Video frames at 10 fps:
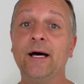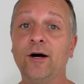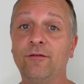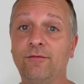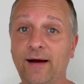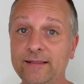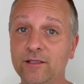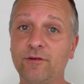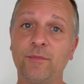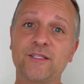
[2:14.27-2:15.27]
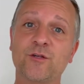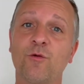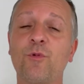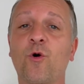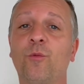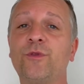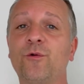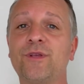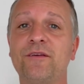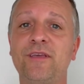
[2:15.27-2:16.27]
Weitere Informationen bekommt ihr
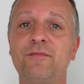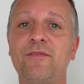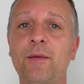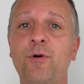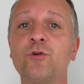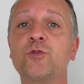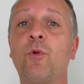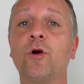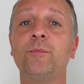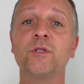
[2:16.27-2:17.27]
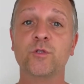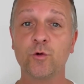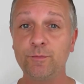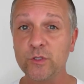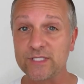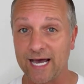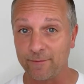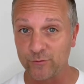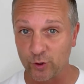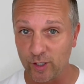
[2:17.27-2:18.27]
unter
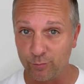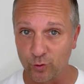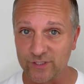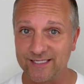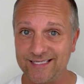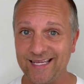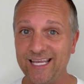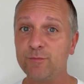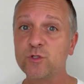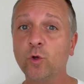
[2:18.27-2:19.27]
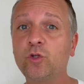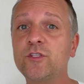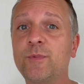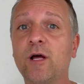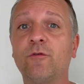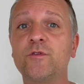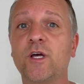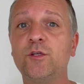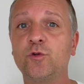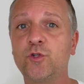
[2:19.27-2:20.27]
www.sport-und-abenteuer.de. Besucht uns bitte auf unserer
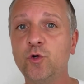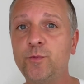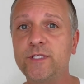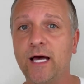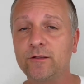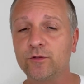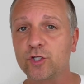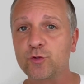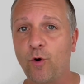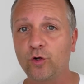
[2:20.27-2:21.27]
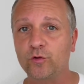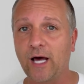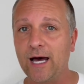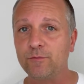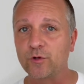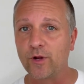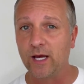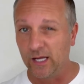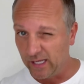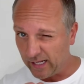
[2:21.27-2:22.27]
YouTube-Seite unter Sport und
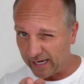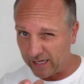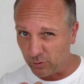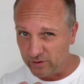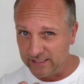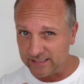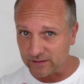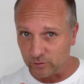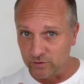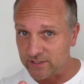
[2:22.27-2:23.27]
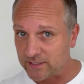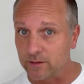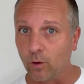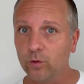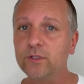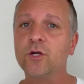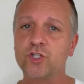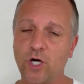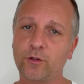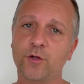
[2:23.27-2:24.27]
Abenteuer, abonniert uns und
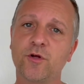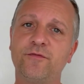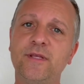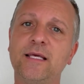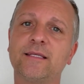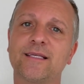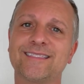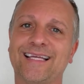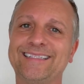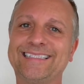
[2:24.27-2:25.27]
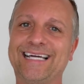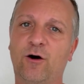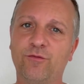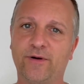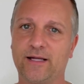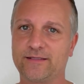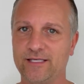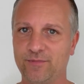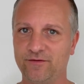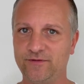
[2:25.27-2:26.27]
schaut euch noch viele interessante
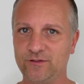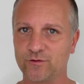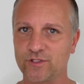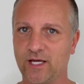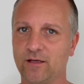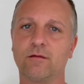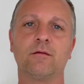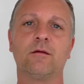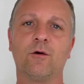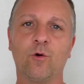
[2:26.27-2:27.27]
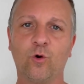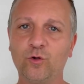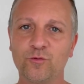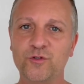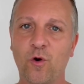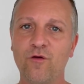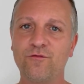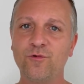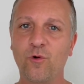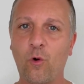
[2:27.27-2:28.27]
Kaufratgeber-Videos an. Rund ums
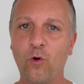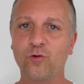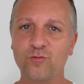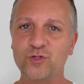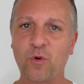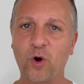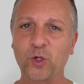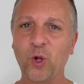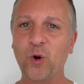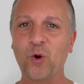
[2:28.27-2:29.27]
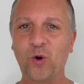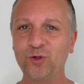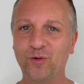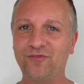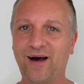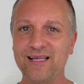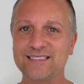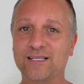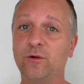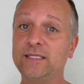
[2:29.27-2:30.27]
Golfen, rund um Sport, rund um
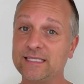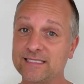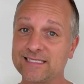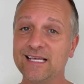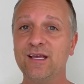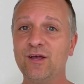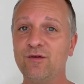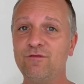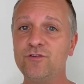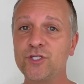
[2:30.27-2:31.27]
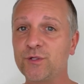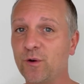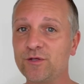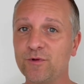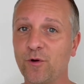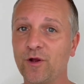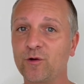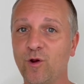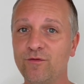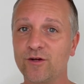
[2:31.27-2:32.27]
Freizeit. Und jetzt wünsche ich euch mit euren
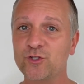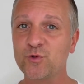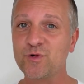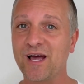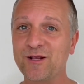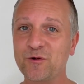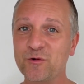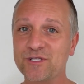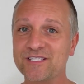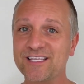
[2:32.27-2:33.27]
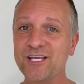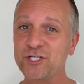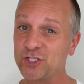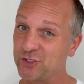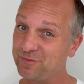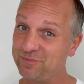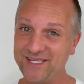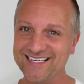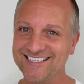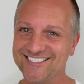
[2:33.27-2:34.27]
Golfhandschuhen ein gutes
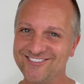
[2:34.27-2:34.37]
Spiel.